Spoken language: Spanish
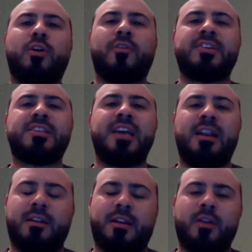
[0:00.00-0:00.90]

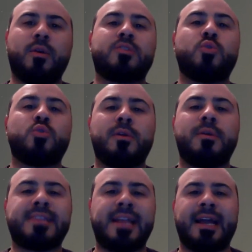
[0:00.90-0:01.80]
Oficial. Recuerden
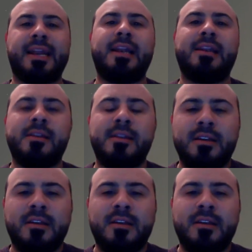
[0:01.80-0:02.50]
suscribirse al canal.